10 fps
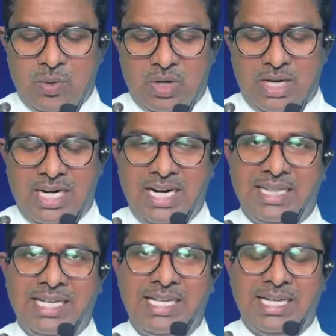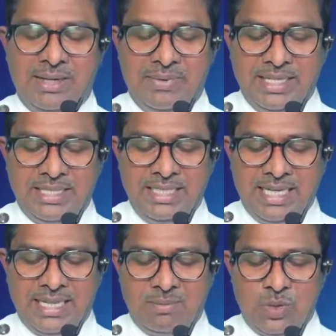ஒரு நாள் அதை நிறைவேற்றி
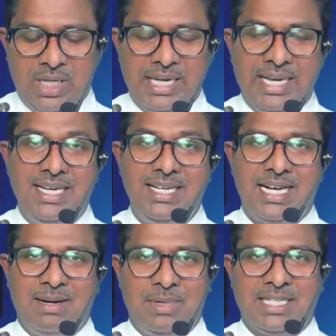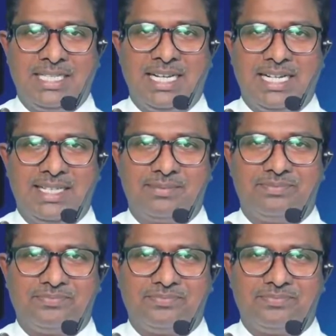அந்த முதலையை காப்பாற்றினார்கள்